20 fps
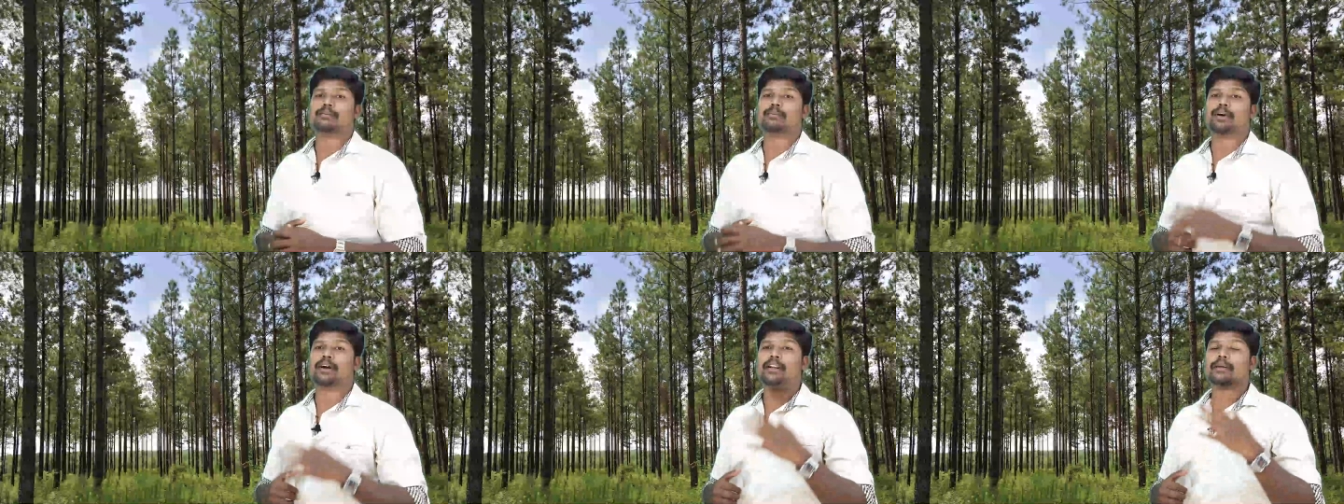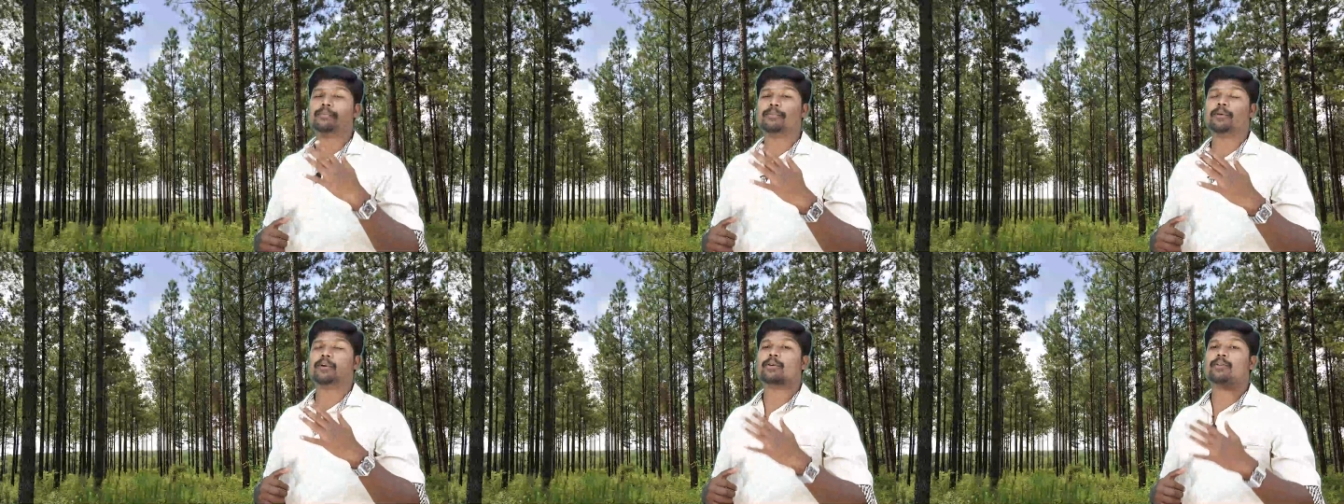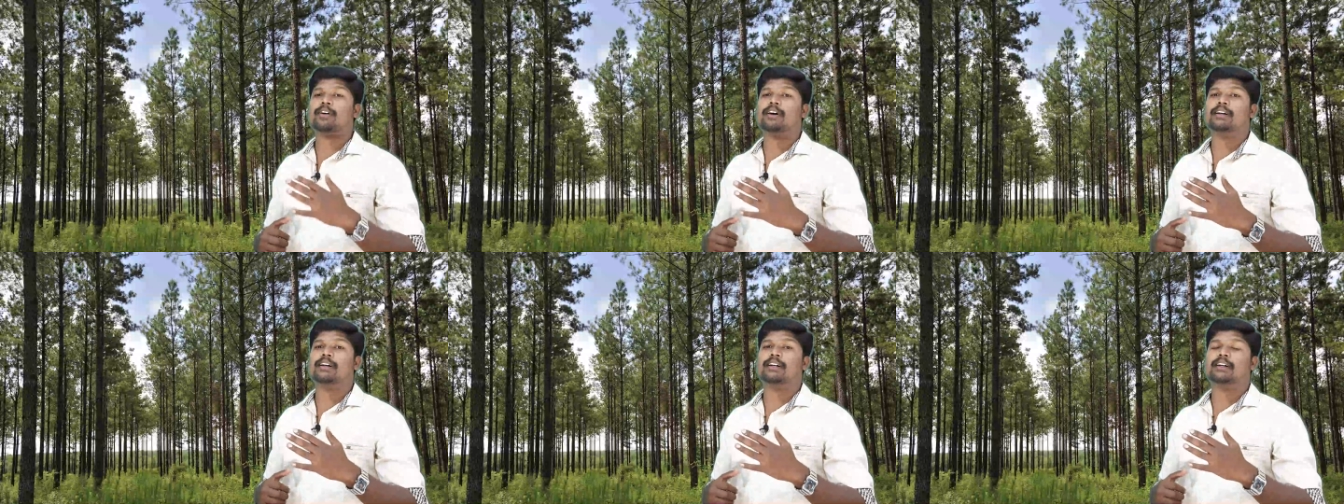
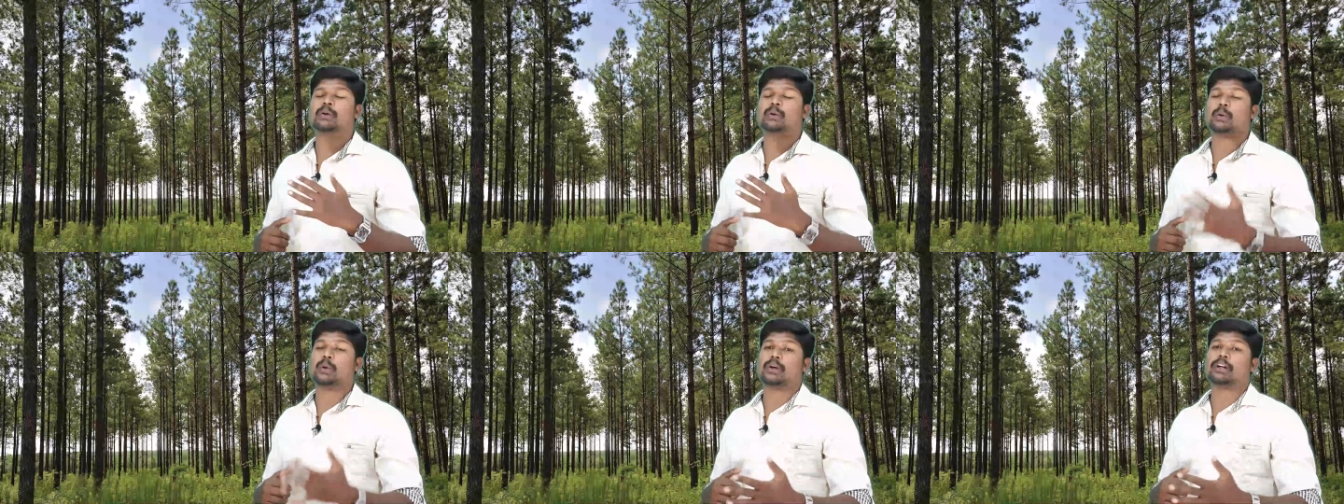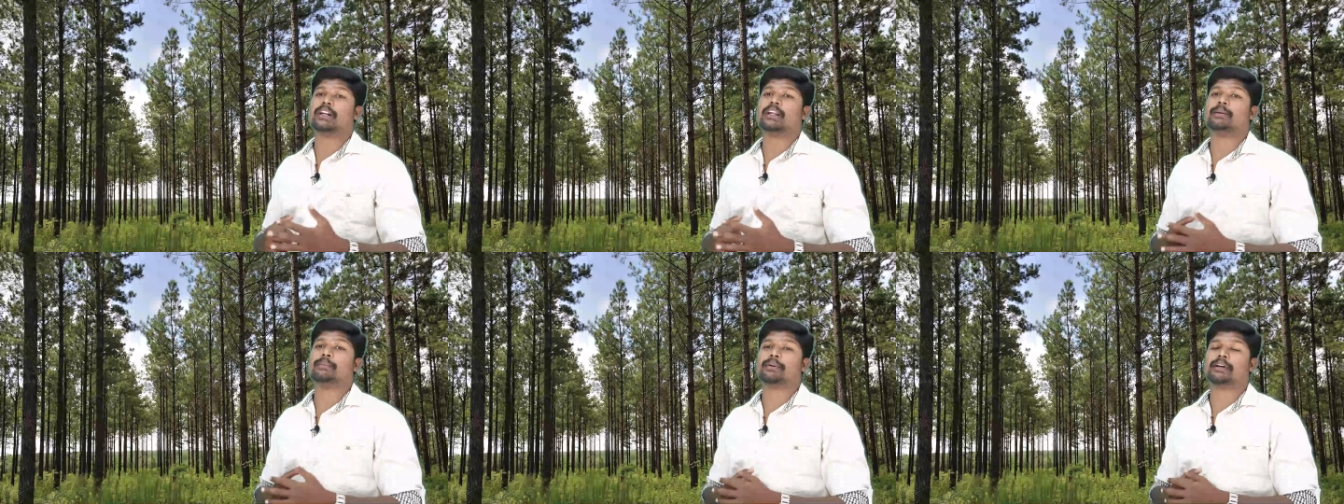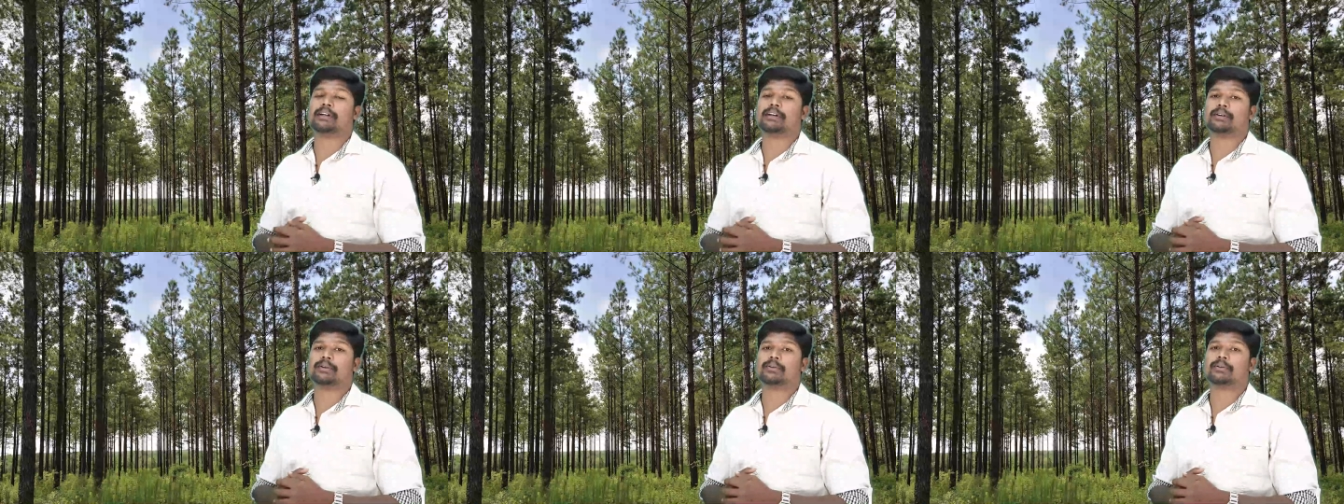பனிப்பொழிவாக இருக்க ரோட்லேயே
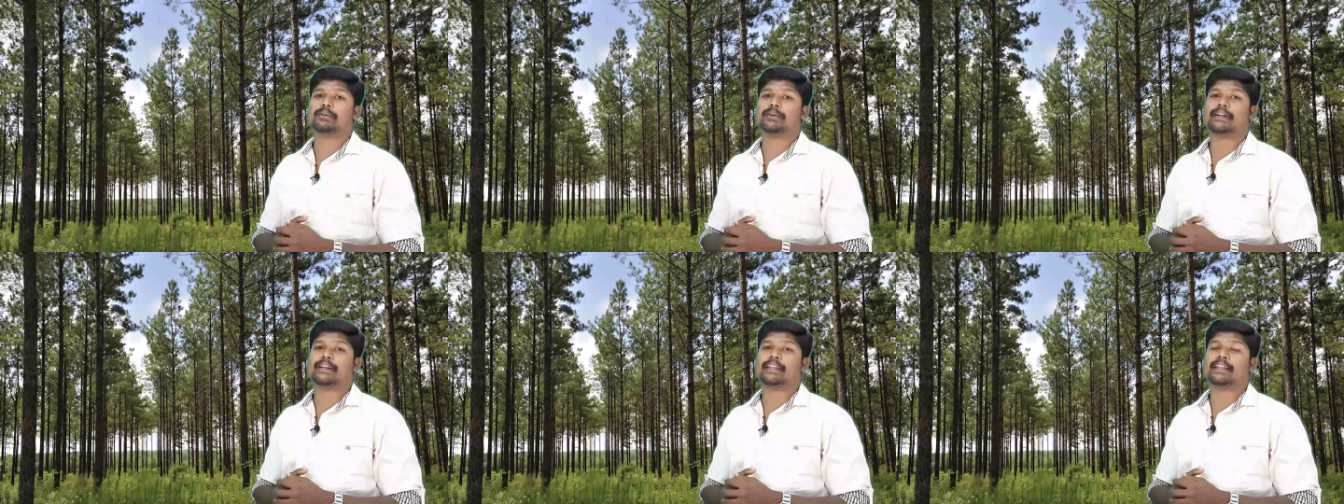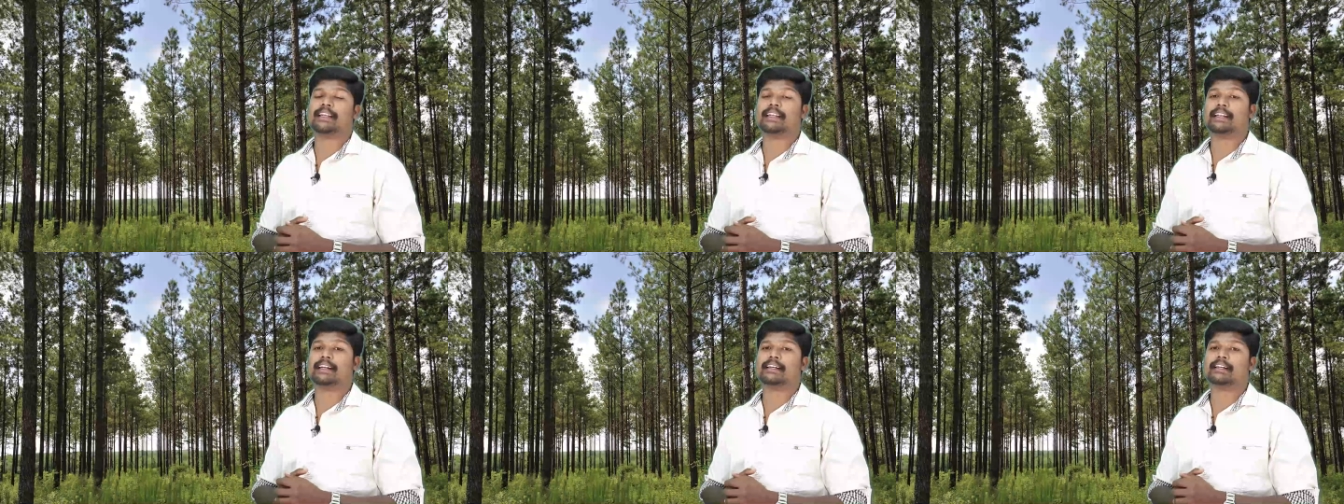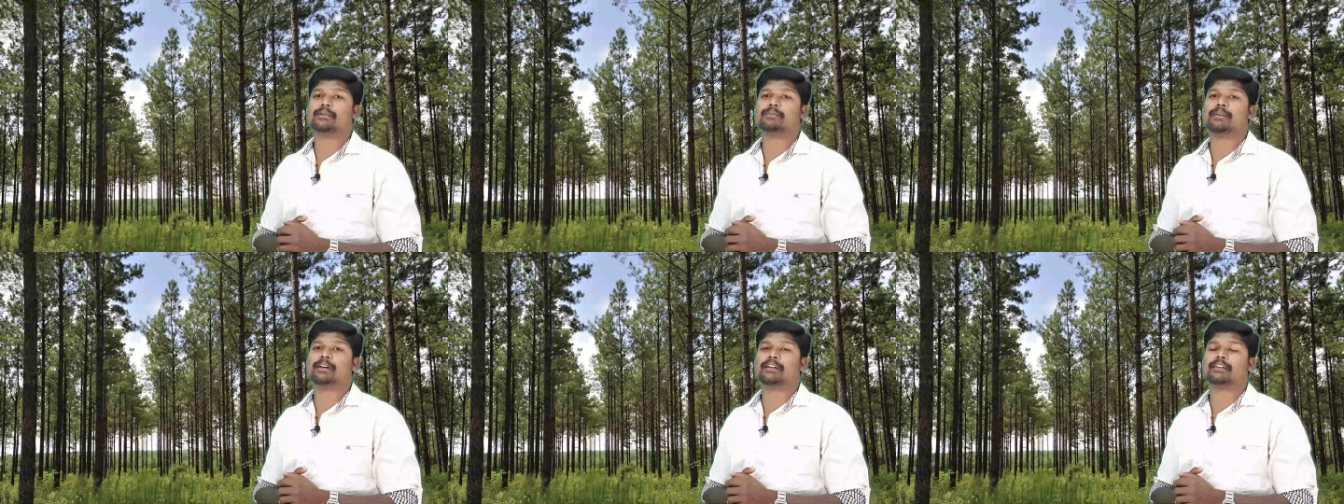படுக்கணும்
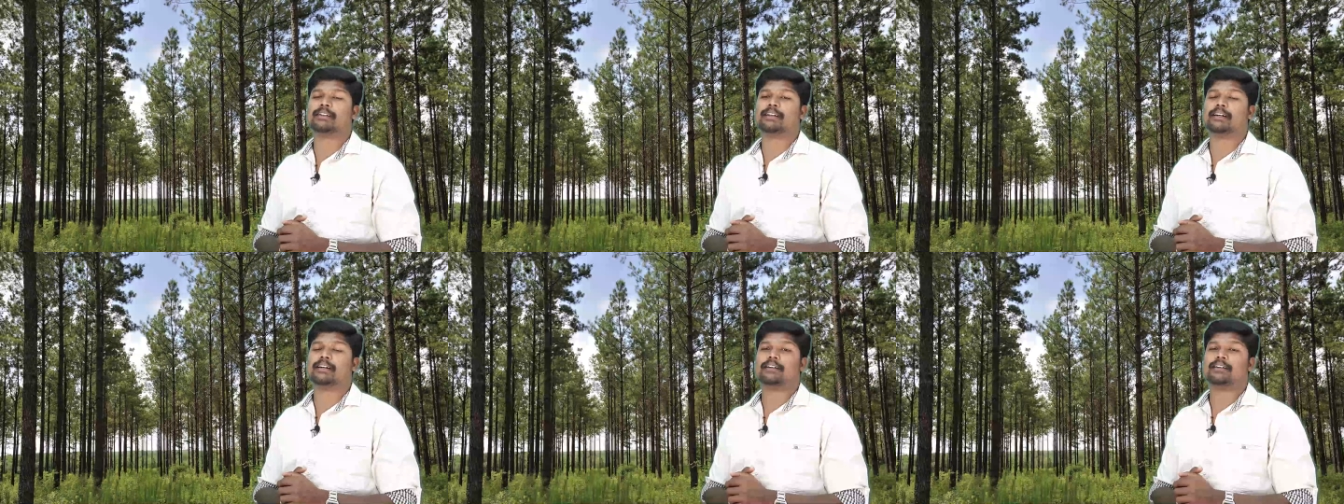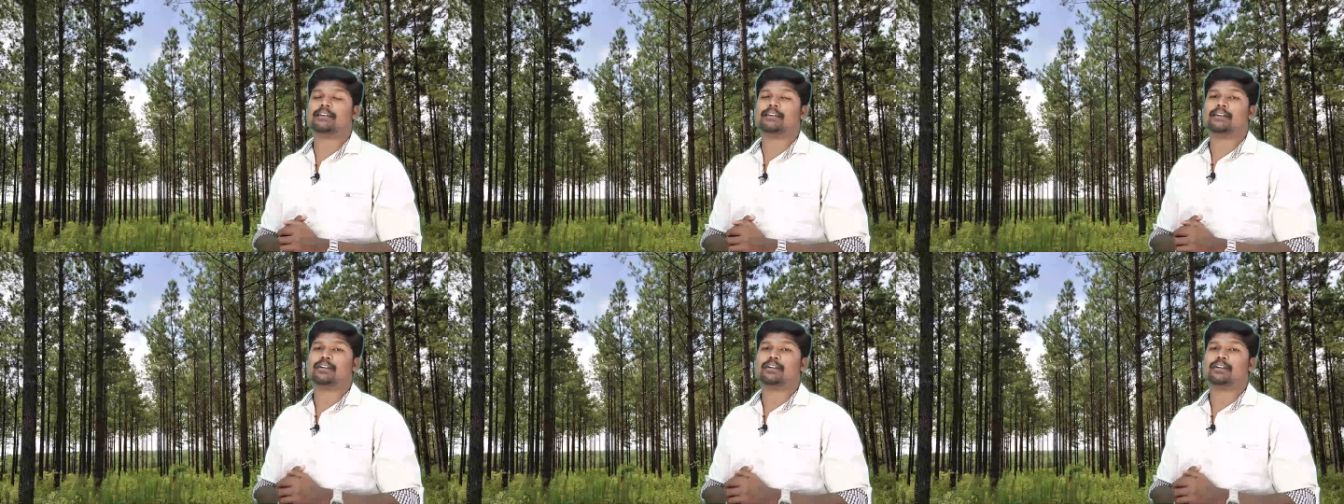இல்லைன்ற மாதிரி இருந்தால்